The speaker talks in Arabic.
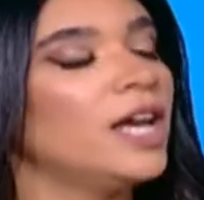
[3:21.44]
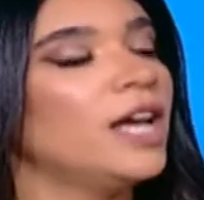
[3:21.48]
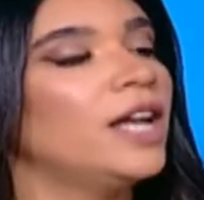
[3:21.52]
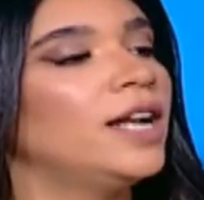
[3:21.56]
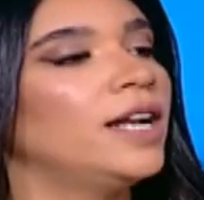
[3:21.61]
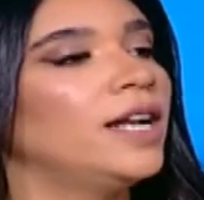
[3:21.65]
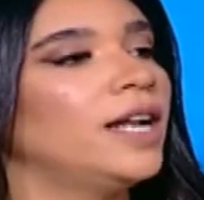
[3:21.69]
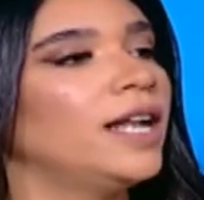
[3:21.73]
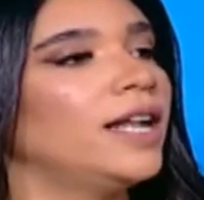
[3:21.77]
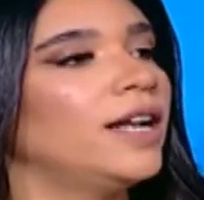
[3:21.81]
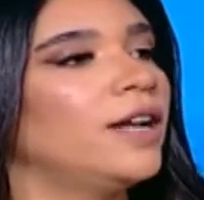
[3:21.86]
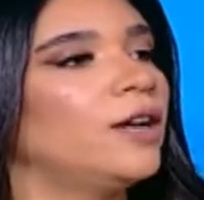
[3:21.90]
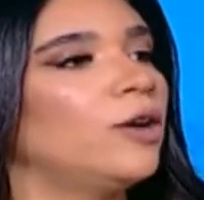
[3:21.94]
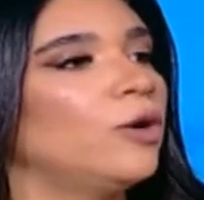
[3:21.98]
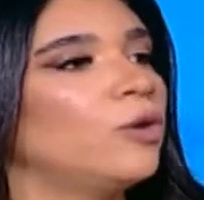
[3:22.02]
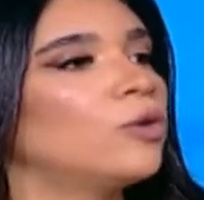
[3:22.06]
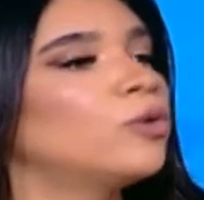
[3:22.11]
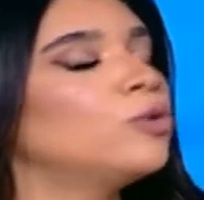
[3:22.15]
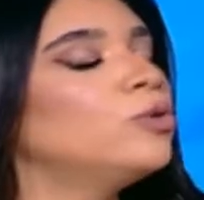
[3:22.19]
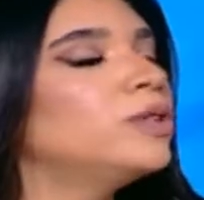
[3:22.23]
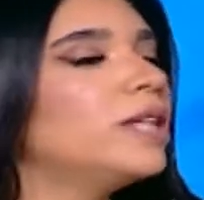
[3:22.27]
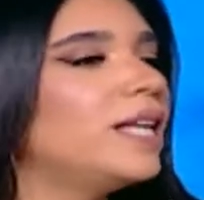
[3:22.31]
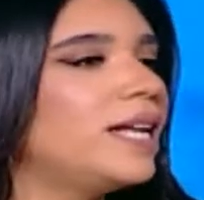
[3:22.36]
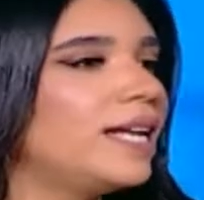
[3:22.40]

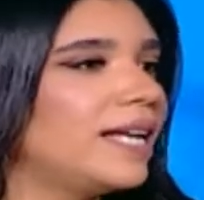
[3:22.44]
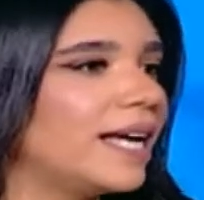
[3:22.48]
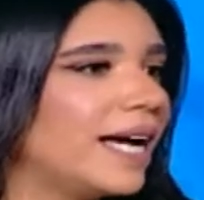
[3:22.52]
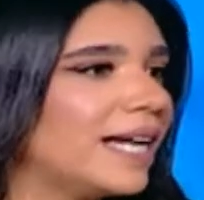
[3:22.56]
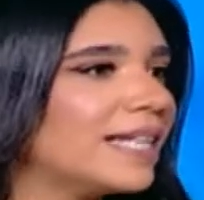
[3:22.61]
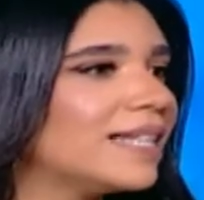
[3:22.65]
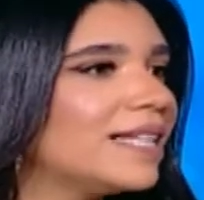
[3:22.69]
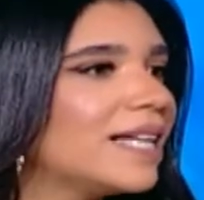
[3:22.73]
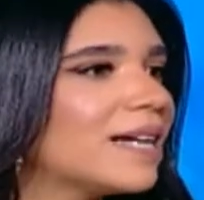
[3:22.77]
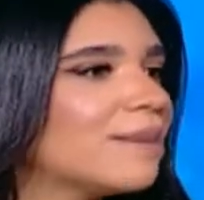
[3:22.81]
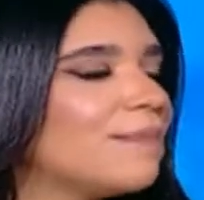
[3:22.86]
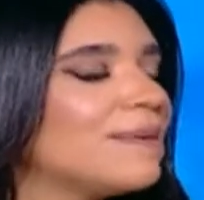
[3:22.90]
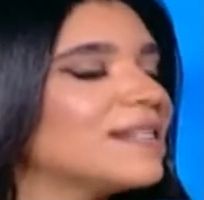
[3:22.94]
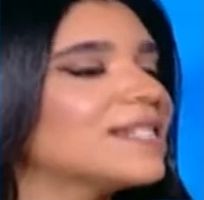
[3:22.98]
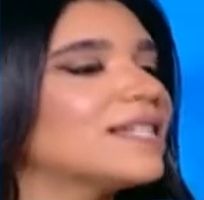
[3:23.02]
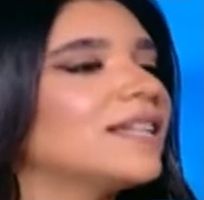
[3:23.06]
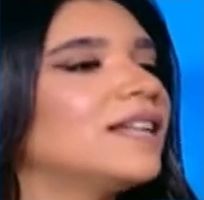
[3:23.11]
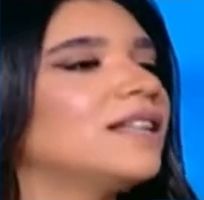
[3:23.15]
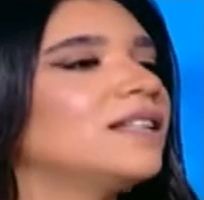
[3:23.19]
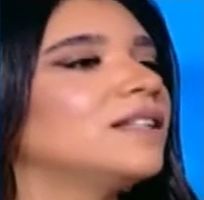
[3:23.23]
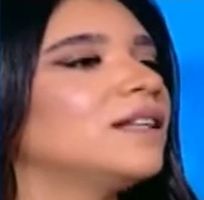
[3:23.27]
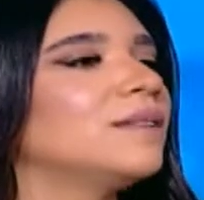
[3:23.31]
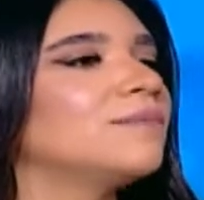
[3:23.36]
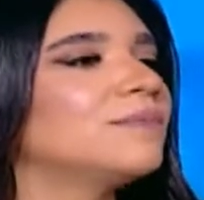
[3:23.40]
العروض اللي جات لك
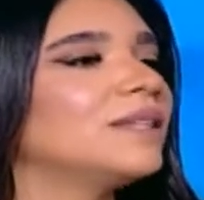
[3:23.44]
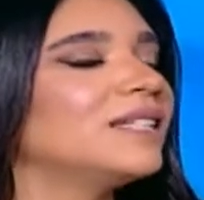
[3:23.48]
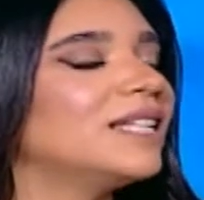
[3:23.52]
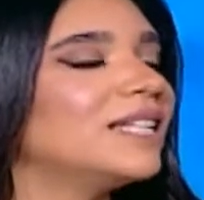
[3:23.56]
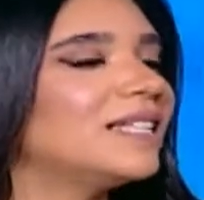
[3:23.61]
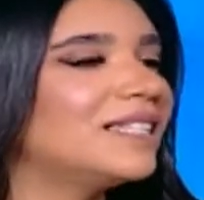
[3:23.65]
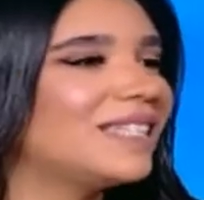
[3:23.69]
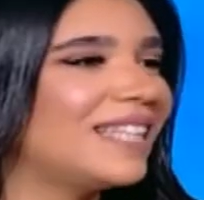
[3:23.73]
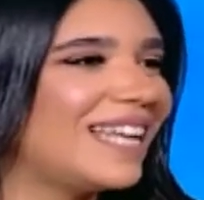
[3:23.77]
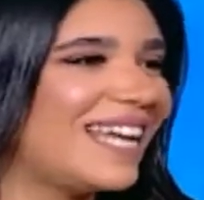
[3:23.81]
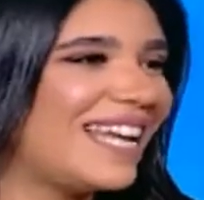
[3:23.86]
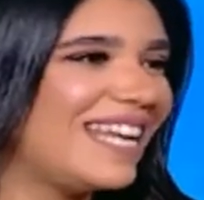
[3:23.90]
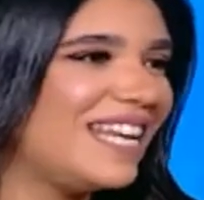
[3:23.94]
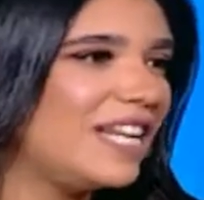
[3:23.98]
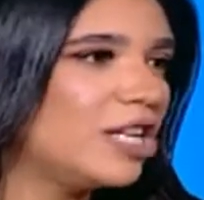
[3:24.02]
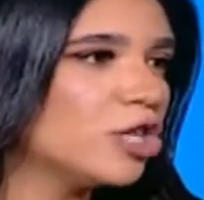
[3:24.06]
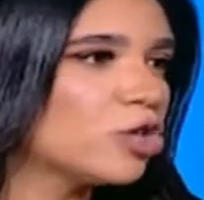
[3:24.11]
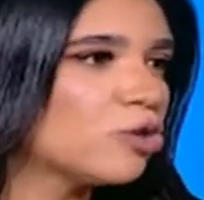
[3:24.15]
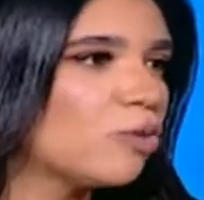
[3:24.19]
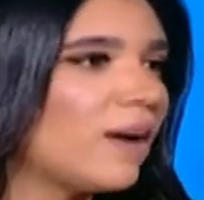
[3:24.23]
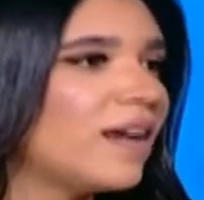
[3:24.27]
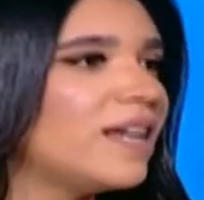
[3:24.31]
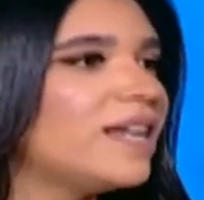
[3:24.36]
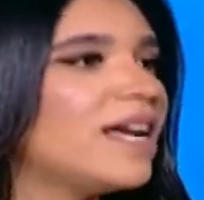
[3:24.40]
مثلا ابتدت تقل
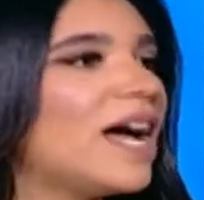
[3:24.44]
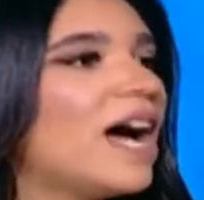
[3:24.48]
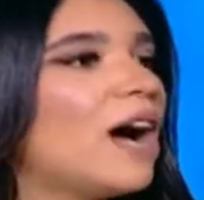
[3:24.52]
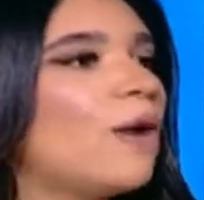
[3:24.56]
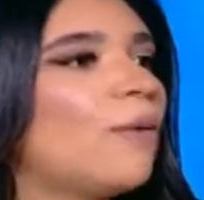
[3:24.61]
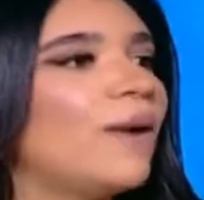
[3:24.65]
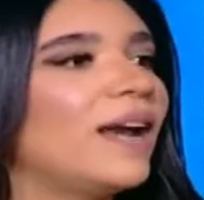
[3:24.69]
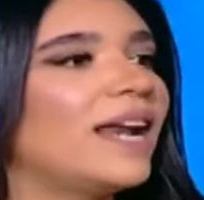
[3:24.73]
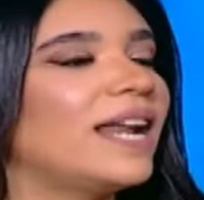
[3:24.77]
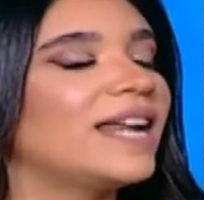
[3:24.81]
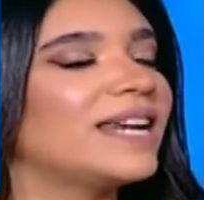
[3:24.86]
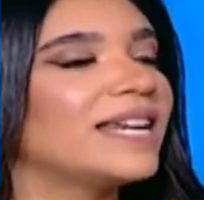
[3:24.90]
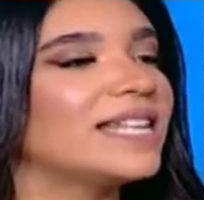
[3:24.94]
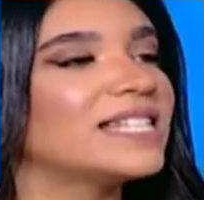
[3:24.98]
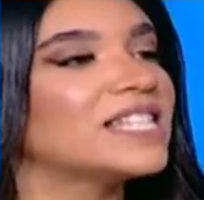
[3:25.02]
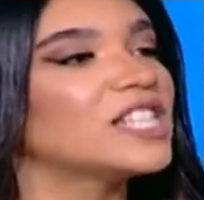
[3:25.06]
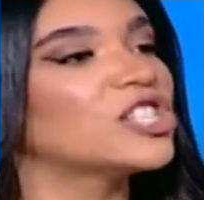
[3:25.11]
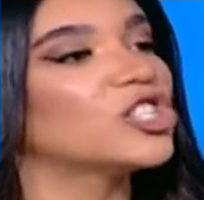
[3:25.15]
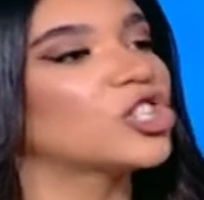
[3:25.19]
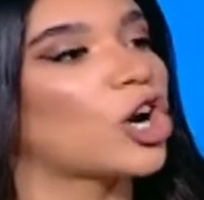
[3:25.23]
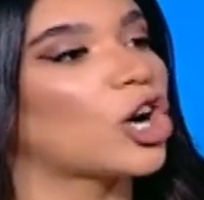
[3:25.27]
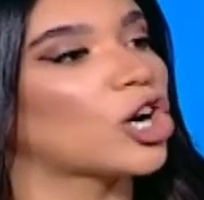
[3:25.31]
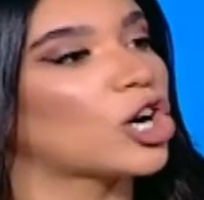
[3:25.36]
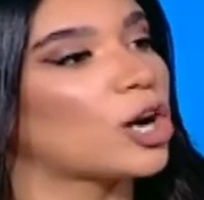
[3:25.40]
شويه ولا الناس
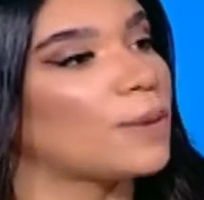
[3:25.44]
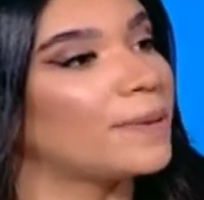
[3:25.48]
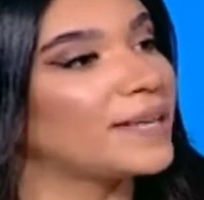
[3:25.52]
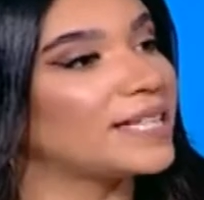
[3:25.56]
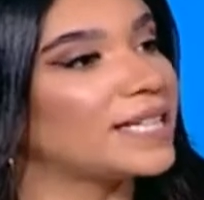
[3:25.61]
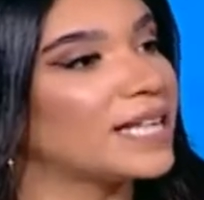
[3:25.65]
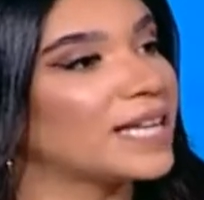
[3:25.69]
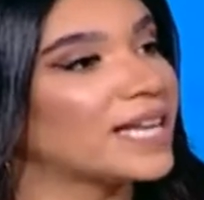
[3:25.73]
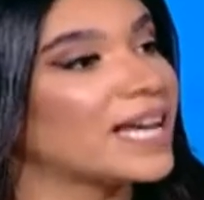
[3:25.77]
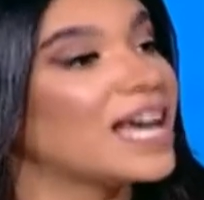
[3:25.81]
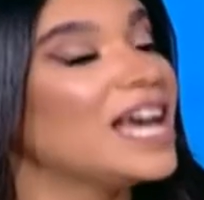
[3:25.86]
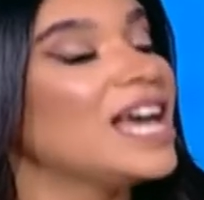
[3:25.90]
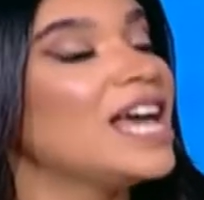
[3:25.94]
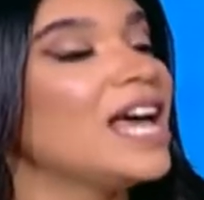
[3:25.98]
استغربتك